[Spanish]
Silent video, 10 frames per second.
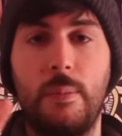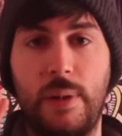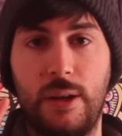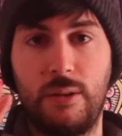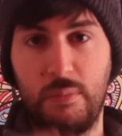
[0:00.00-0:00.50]

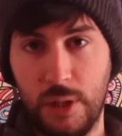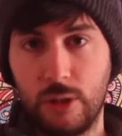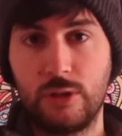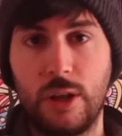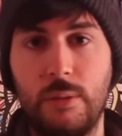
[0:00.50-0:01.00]
Pero mi
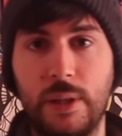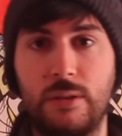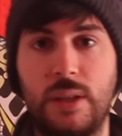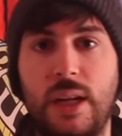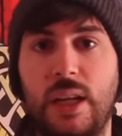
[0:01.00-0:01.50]
consejo
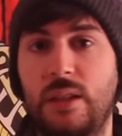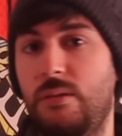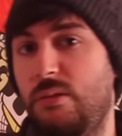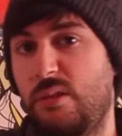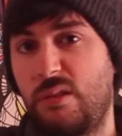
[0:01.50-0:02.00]
personal es,
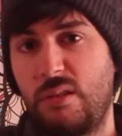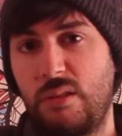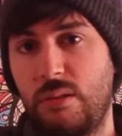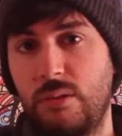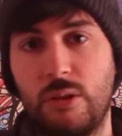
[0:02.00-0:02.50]

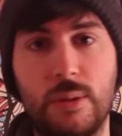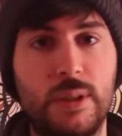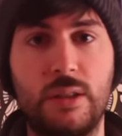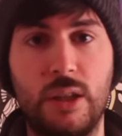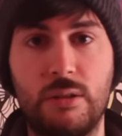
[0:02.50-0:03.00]
no, no os
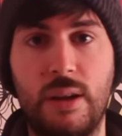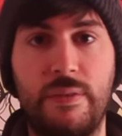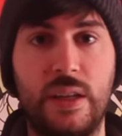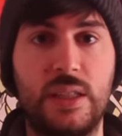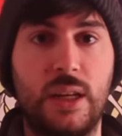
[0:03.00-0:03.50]
obsesionéis con la
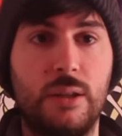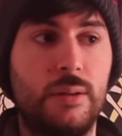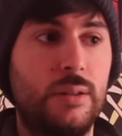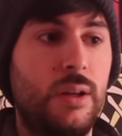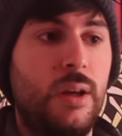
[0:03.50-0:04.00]
fecha.
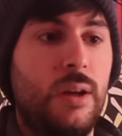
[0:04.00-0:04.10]
Yo